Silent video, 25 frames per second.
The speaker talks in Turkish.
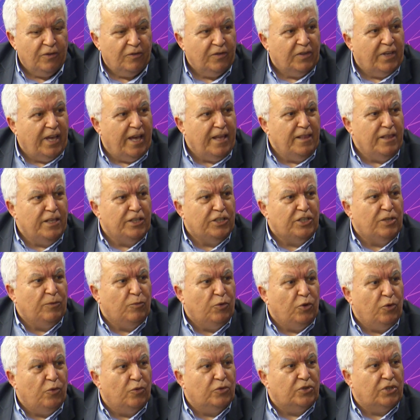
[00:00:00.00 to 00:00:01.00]
Kendisi
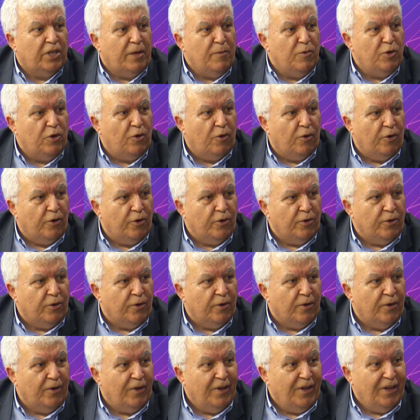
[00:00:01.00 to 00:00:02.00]
bu zemini
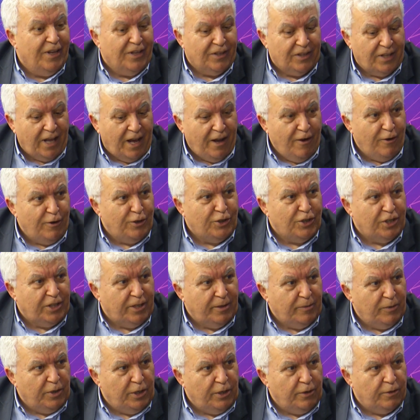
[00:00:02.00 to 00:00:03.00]
oynuyor. Daha önce de
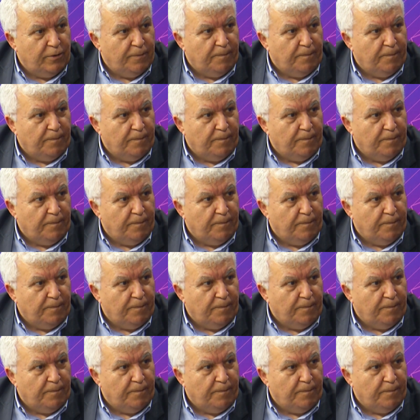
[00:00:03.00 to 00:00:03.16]
biliyor. Cumhuriyet Halk